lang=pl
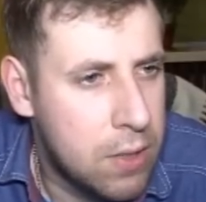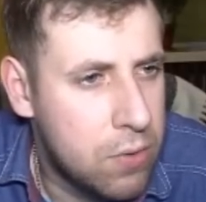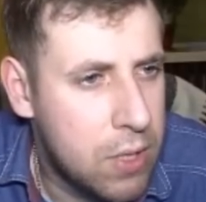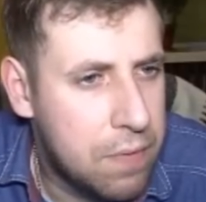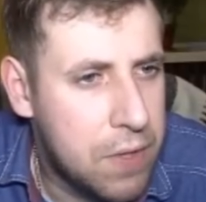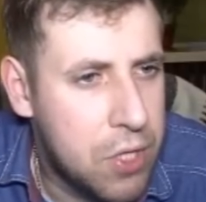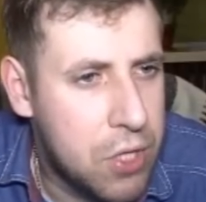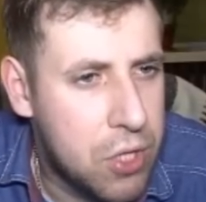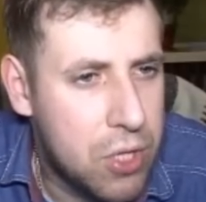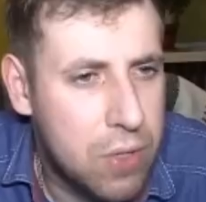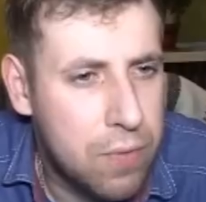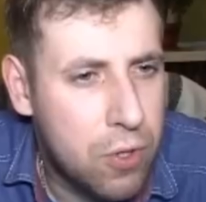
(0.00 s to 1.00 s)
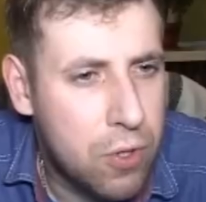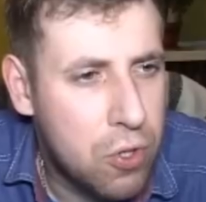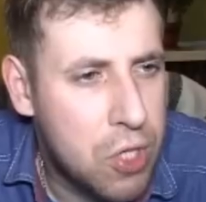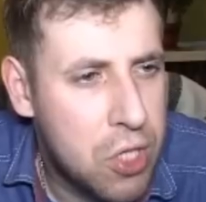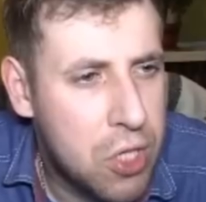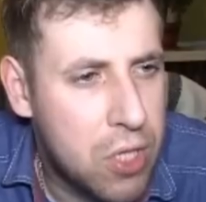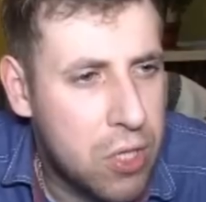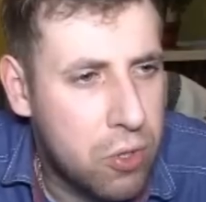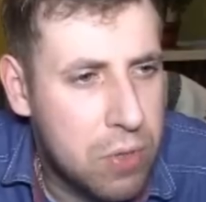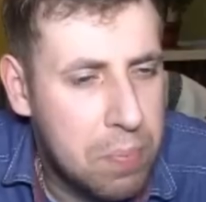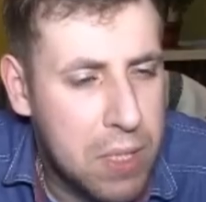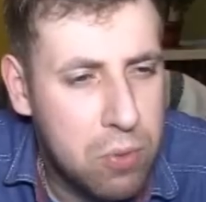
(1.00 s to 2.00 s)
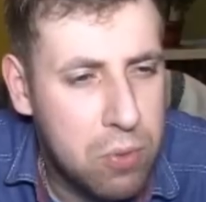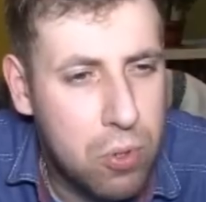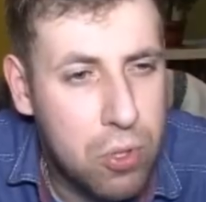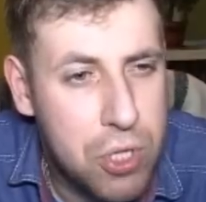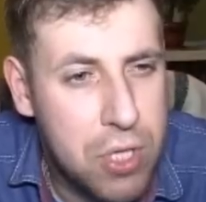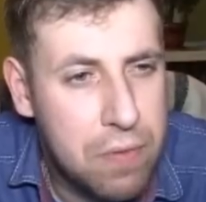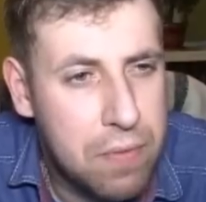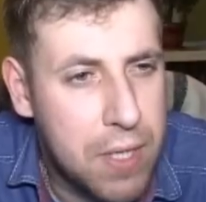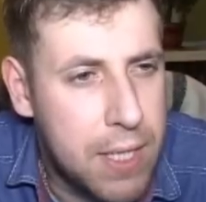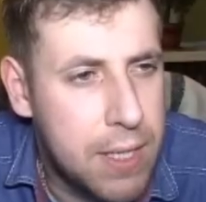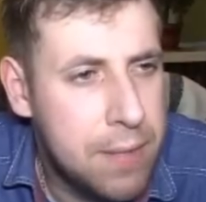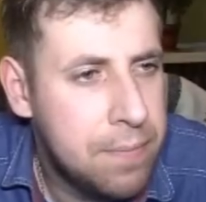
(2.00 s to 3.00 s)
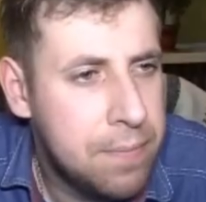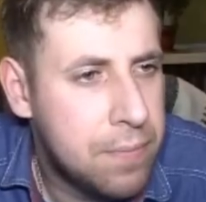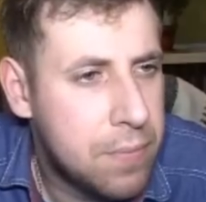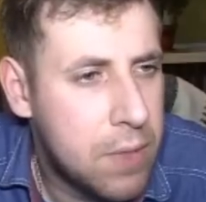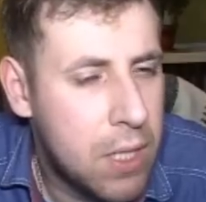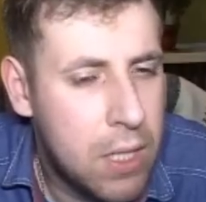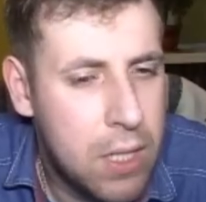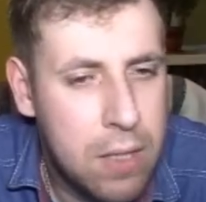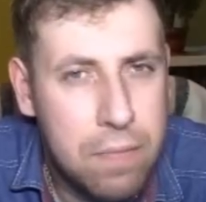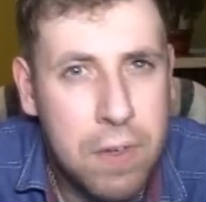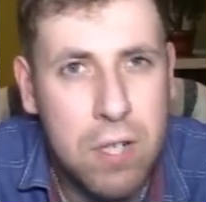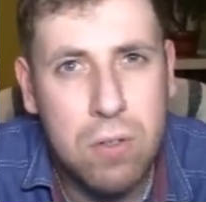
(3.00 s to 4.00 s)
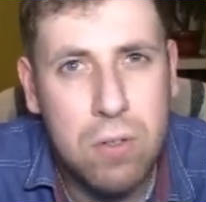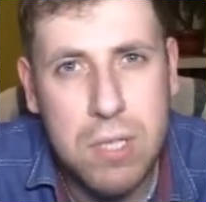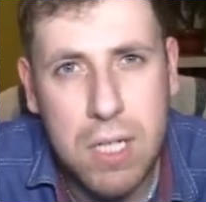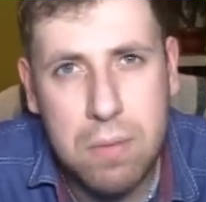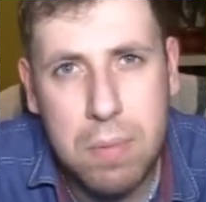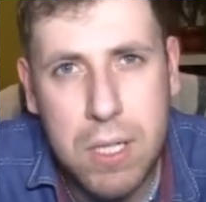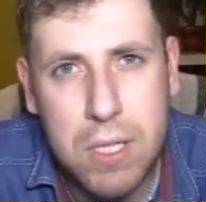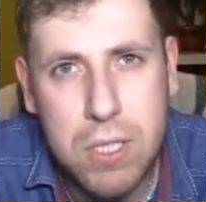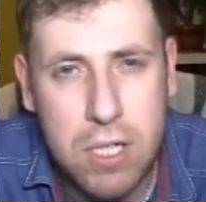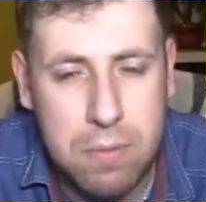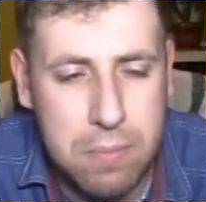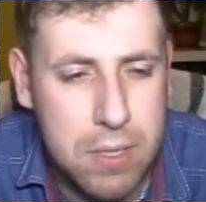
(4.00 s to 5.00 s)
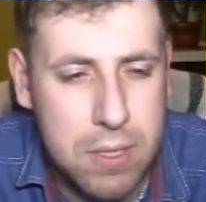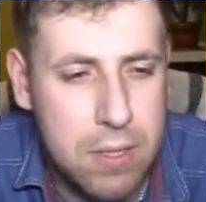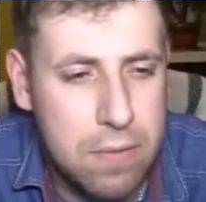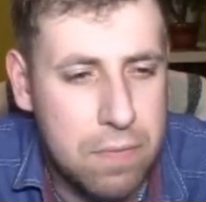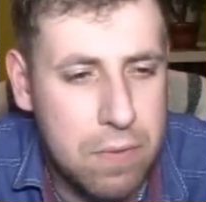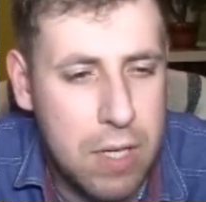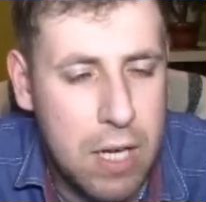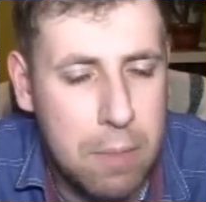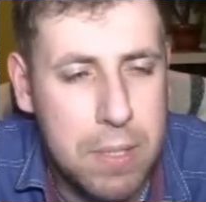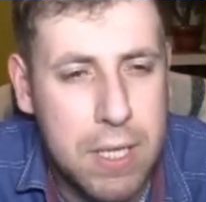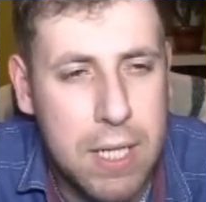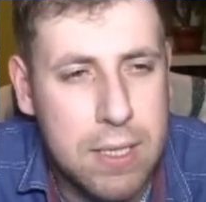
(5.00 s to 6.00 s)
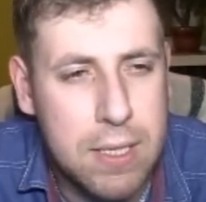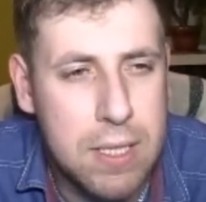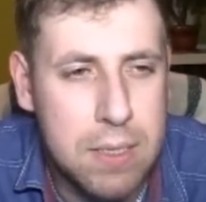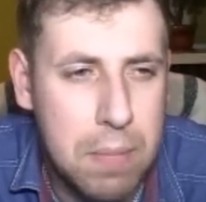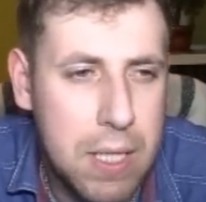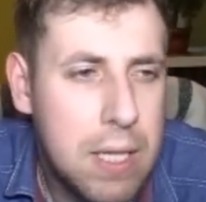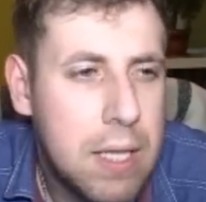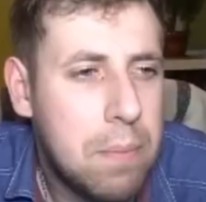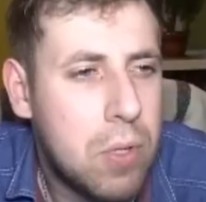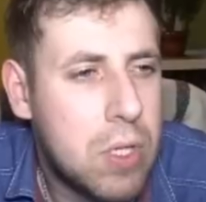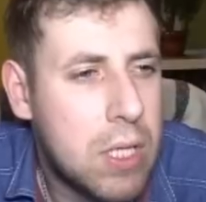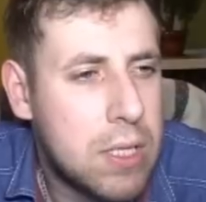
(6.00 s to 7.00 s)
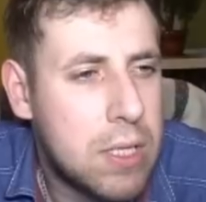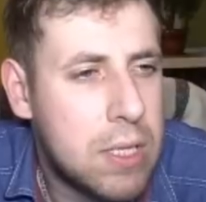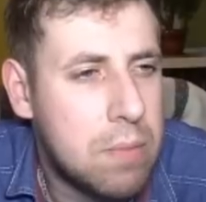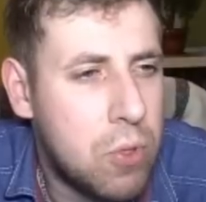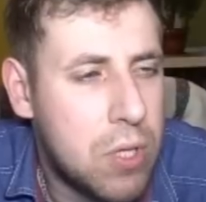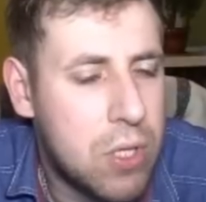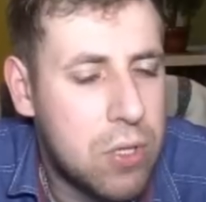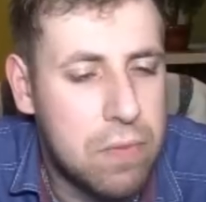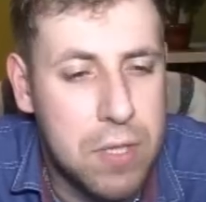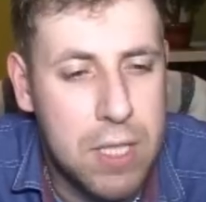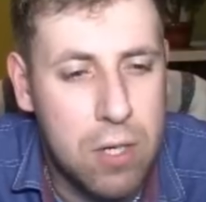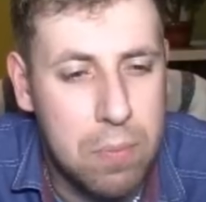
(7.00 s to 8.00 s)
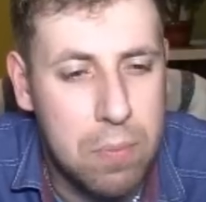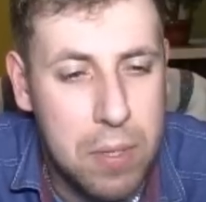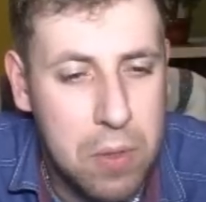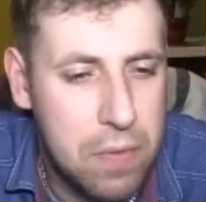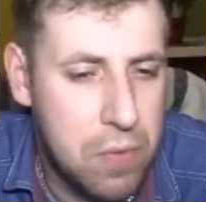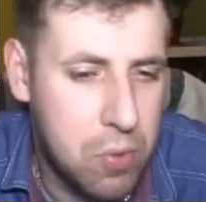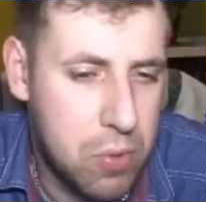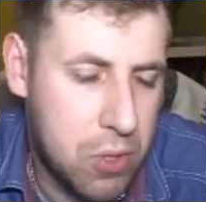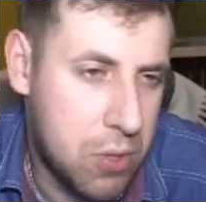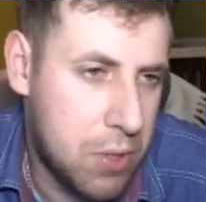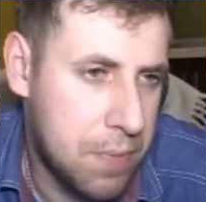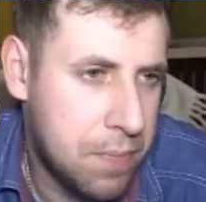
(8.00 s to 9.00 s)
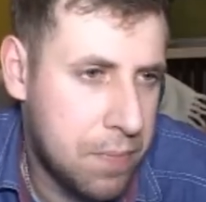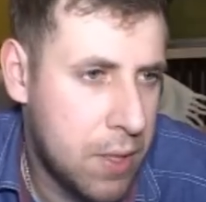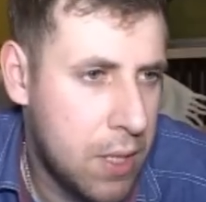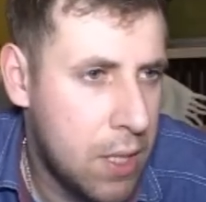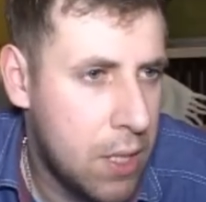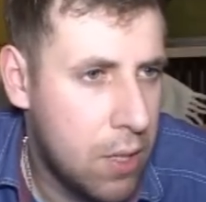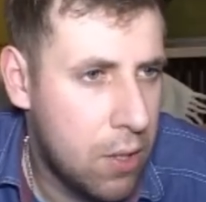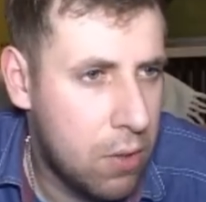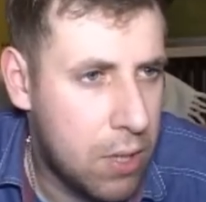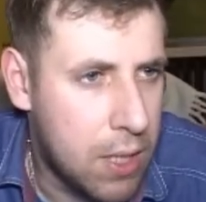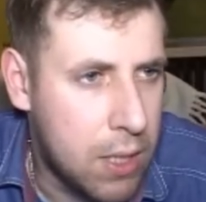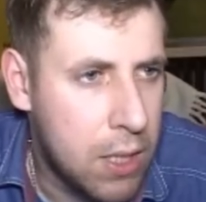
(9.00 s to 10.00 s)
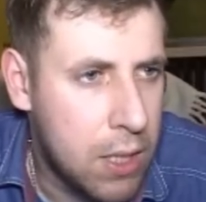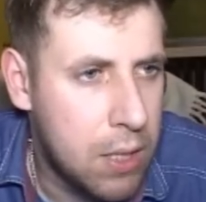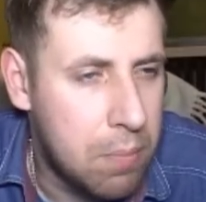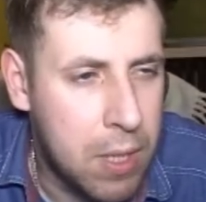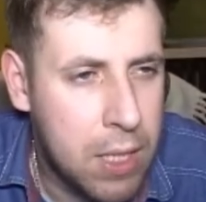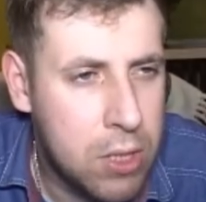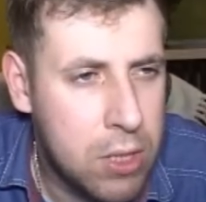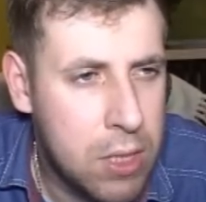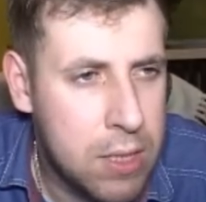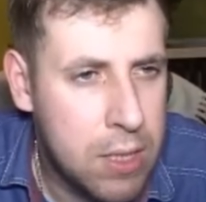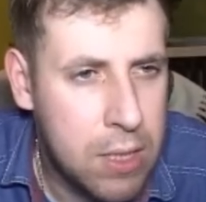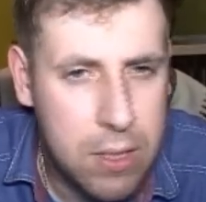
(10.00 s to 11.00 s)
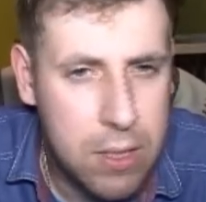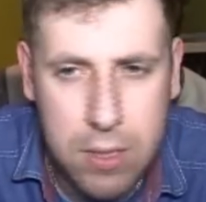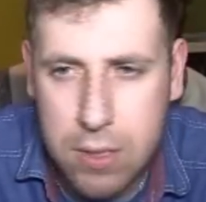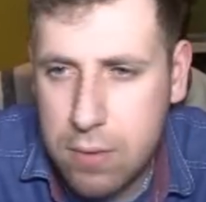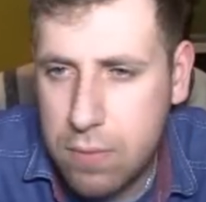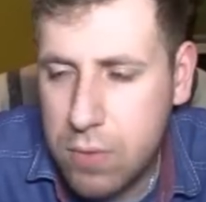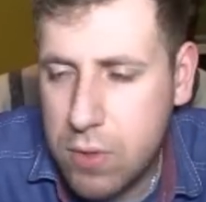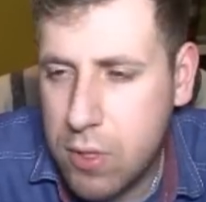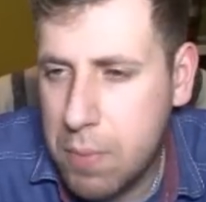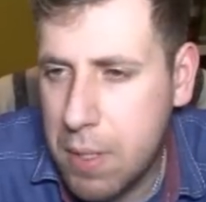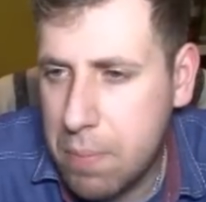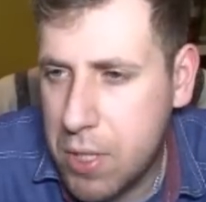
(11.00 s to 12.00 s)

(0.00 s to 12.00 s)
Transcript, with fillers: No jak widzisz, troszeczkę to spadło, choć niewiele, ale warto zadbać, aby aplikacje zbędne podczas montażu wideo były wyłączone. Ok, menadżera zadań sobie